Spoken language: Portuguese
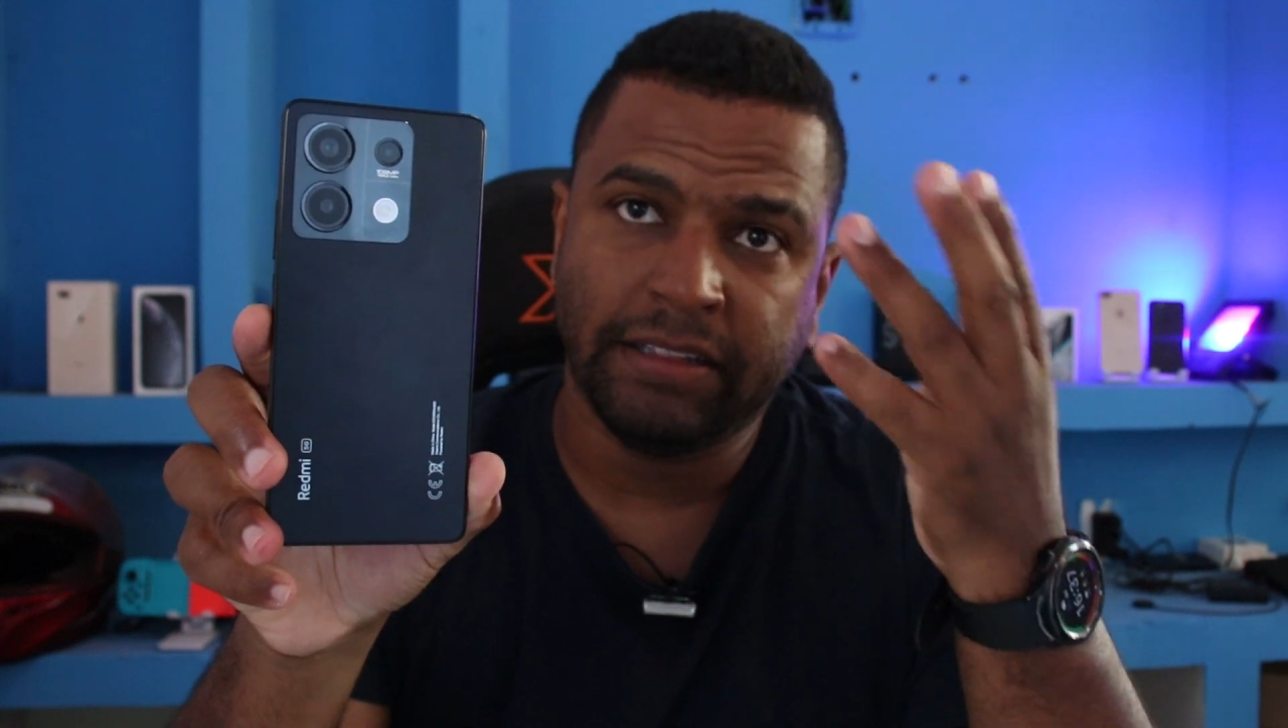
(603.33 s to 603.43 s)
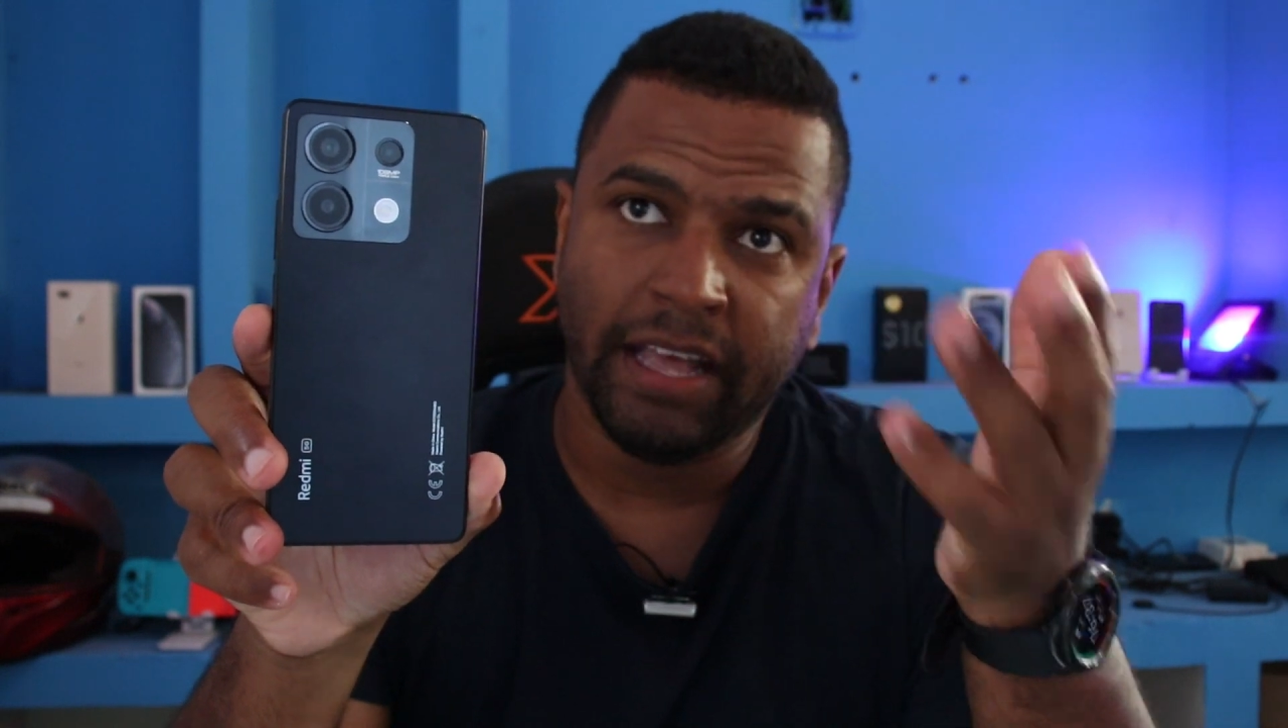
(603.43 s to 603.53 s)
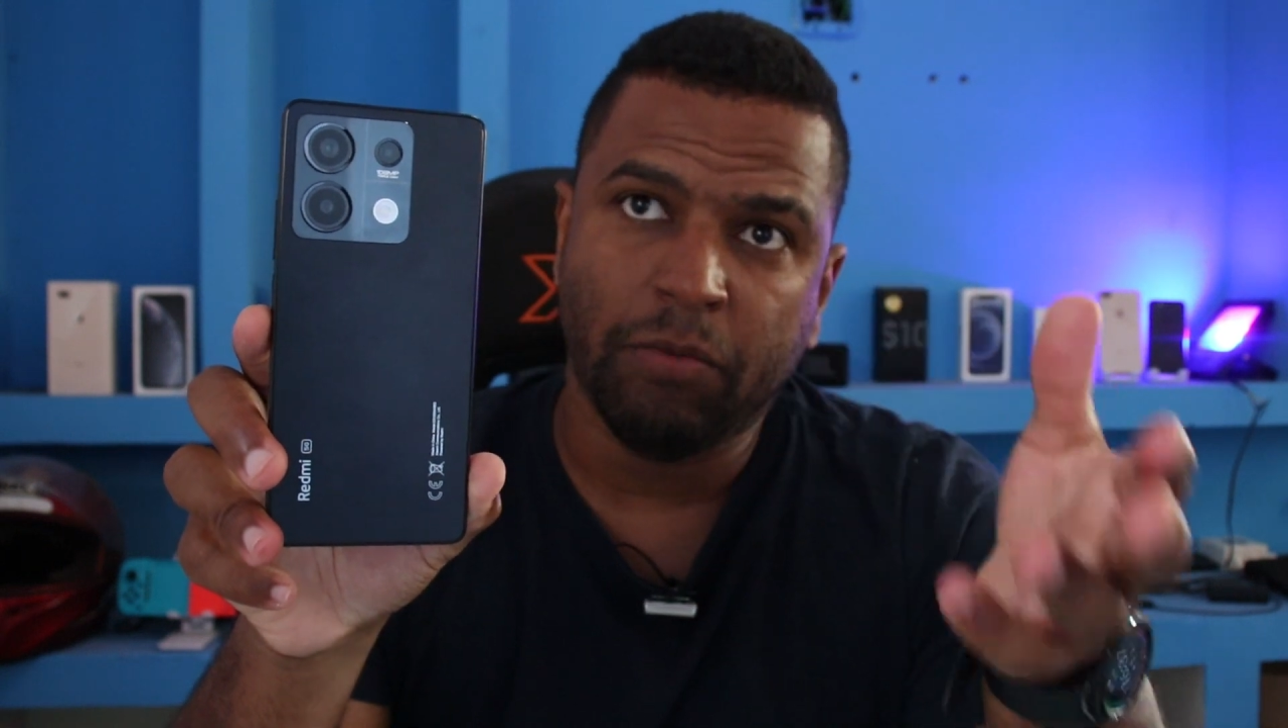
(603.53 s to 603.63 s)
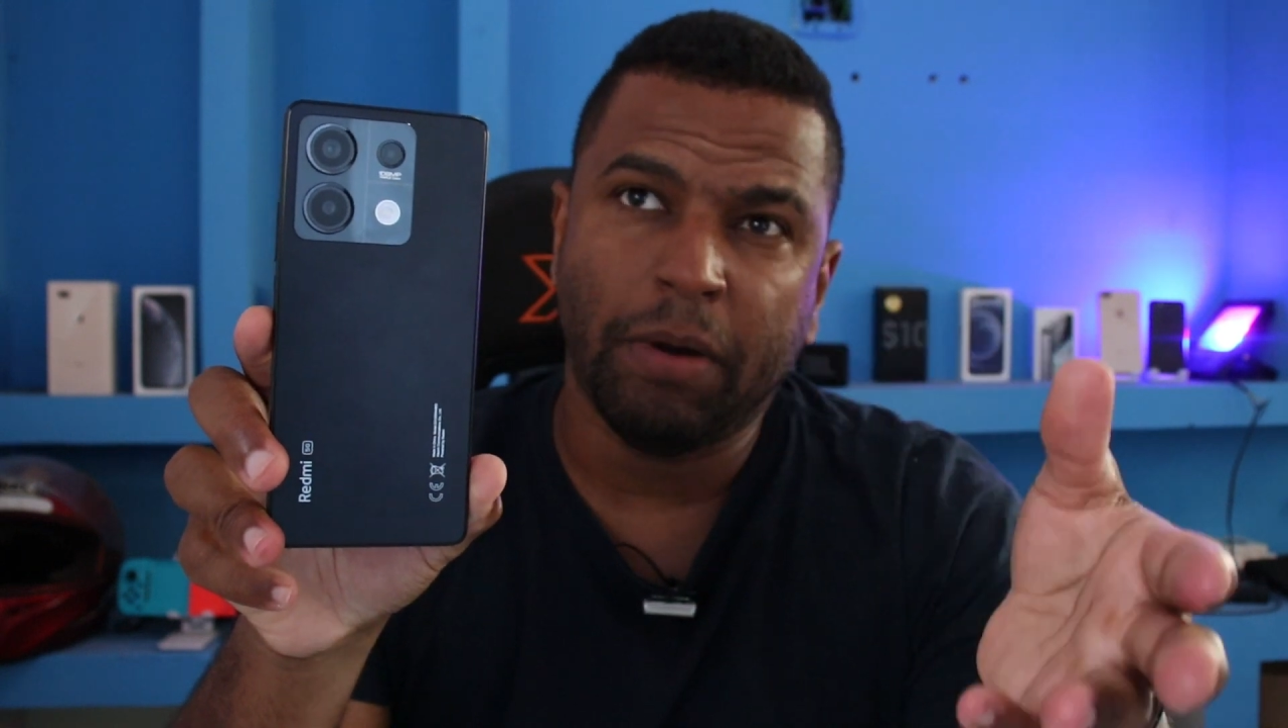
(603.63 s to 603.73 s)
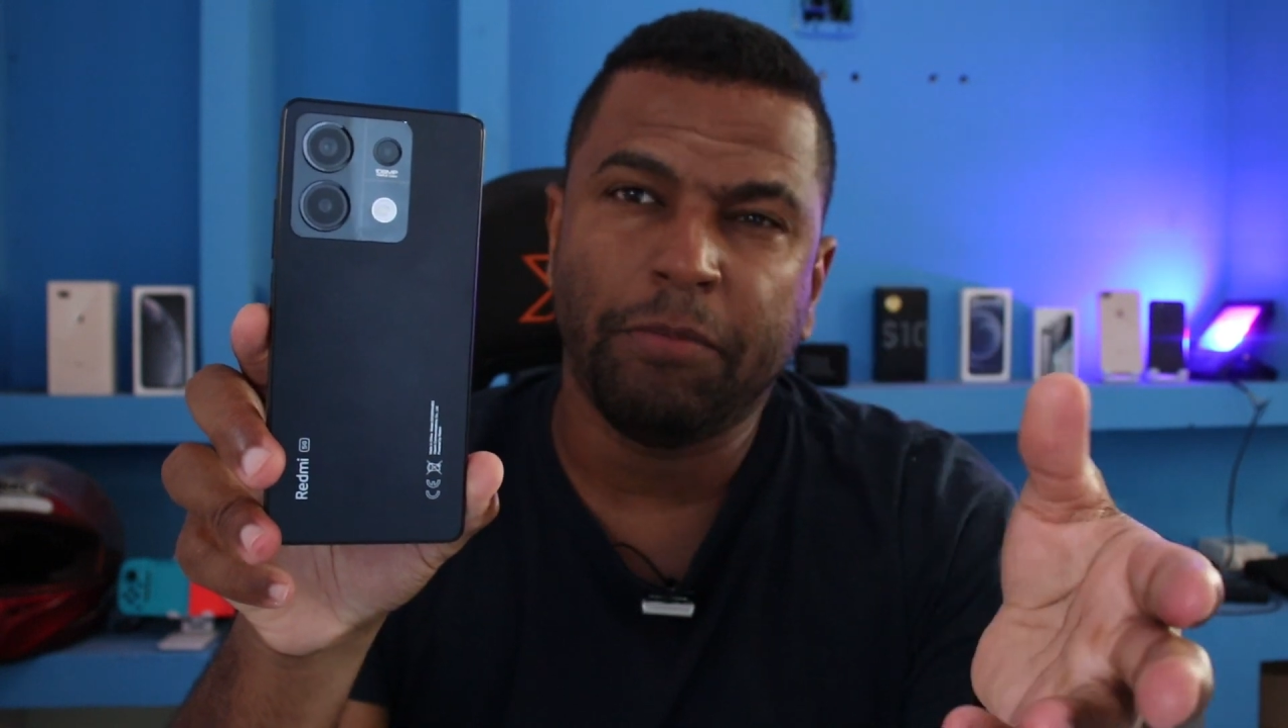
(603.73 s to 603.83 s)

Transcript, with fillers: tem uma